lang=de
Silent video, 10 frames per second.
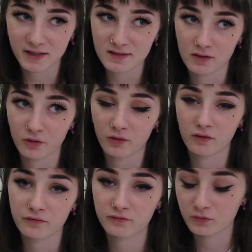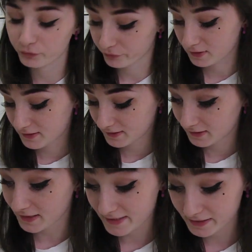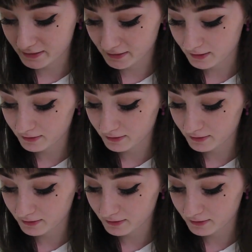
weitergeholfen und ganz ehrlich,